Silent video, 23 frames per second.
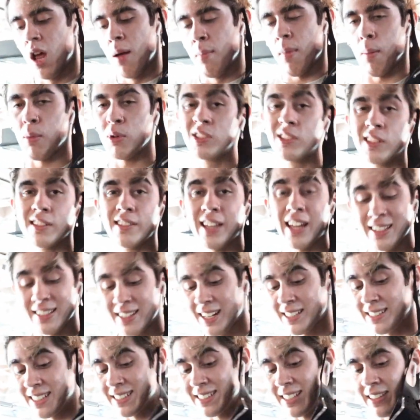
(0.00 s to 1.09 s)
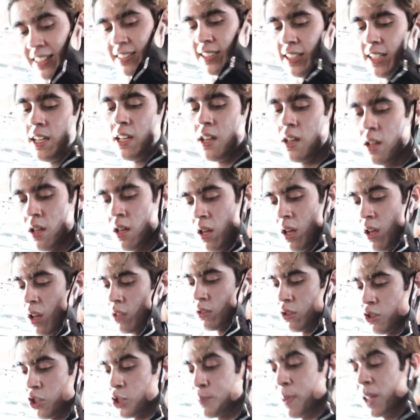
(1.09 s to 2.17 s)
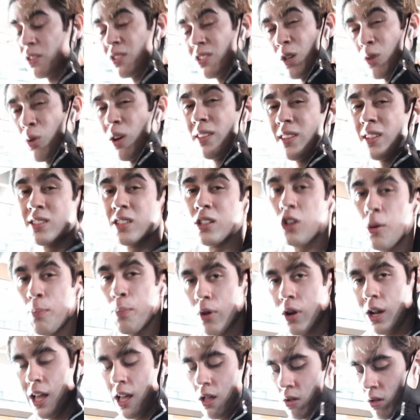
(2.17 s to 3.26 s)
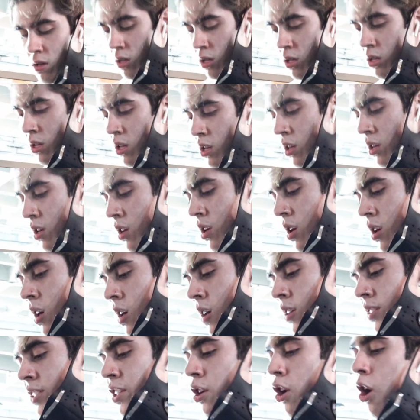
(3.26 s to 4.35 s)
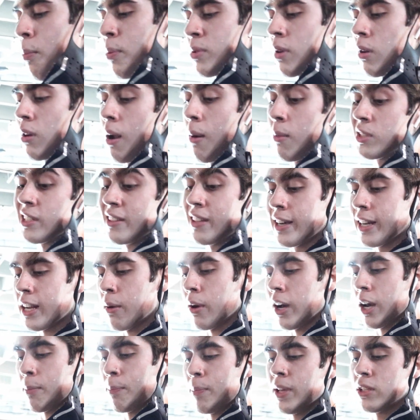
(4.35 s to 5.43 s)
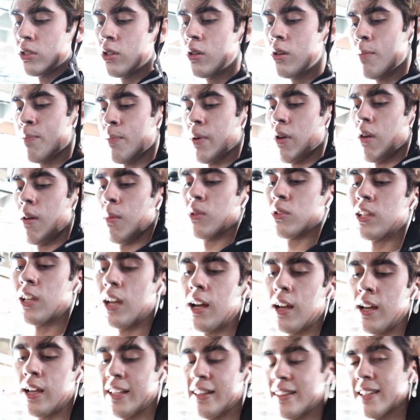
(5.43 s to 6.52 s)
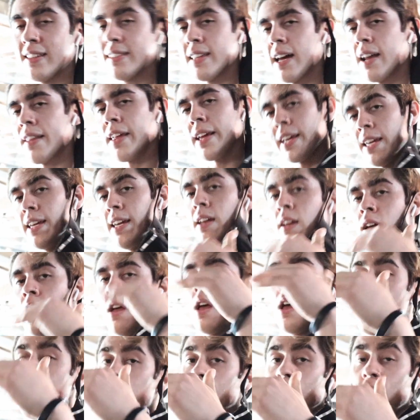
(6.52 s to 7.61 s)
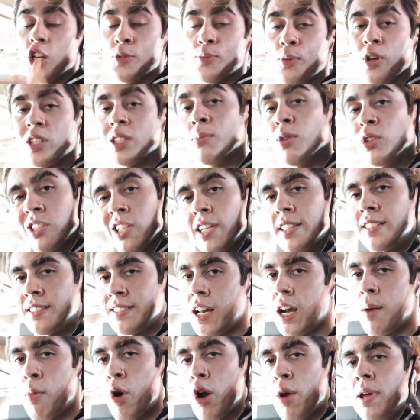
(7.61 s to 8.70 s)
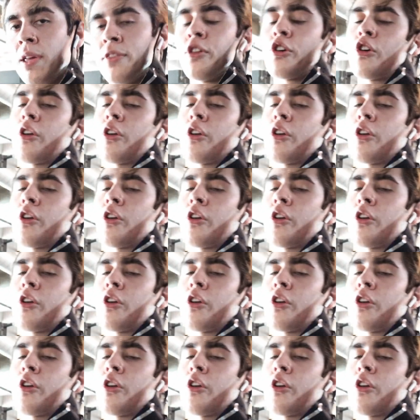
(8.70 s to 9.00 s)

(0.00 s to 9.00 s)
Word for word: Vamos a intentar hacer este set así, son dos platos de 45 por lado. Si no, pues le vamos a tener que bajar peso, pero vamos a intentar de aquí, en el próximo set, hacer el movimiento